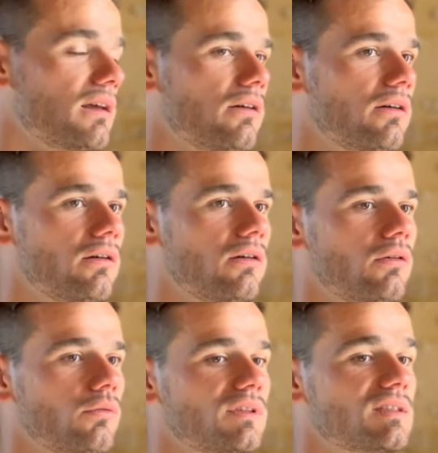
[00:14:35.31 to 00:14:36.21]
Euh,
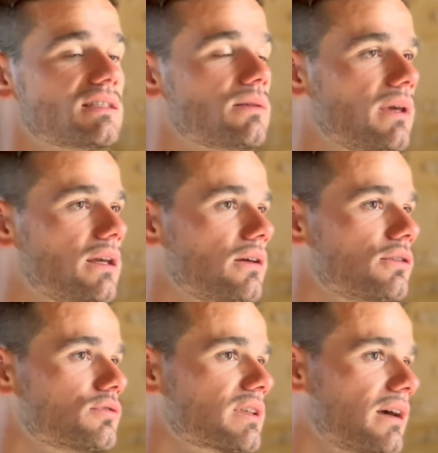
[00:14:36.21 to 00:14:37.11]
on
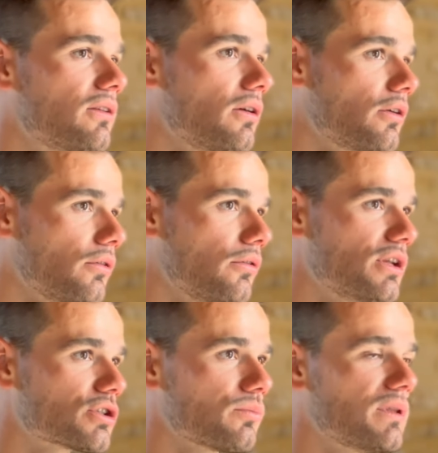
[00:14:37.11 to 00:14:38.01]
estimait jusqu'alors que
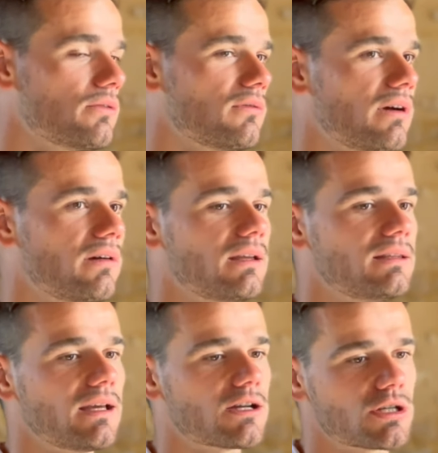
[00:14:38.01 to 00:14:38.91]
les champignons euh,
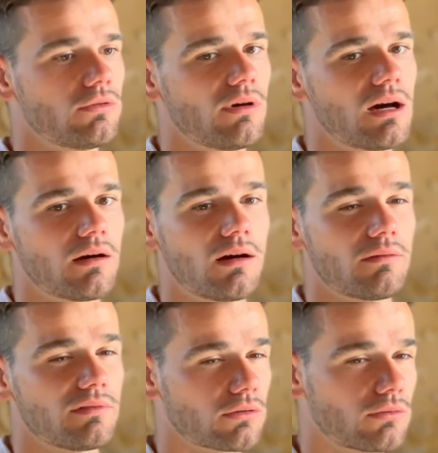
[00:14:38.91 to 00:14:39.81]
étaient âgés de
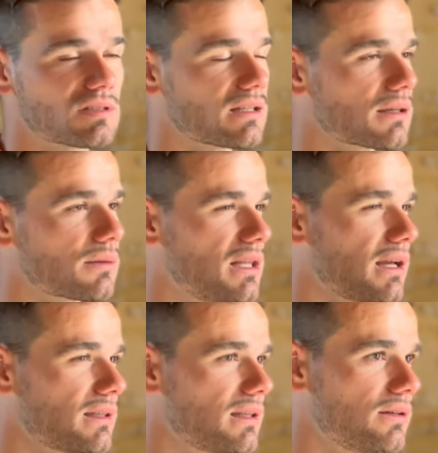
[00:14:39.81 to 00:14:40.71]
1,5
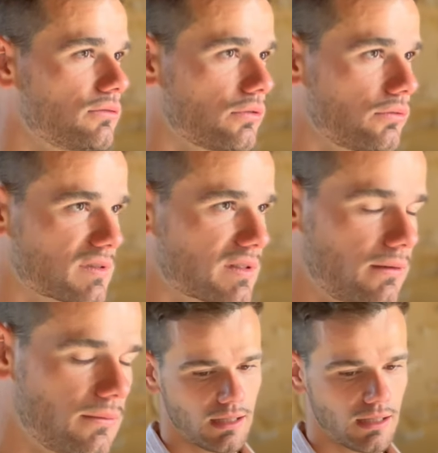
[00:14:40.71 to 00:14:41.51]
milliard d'années, autour de ça.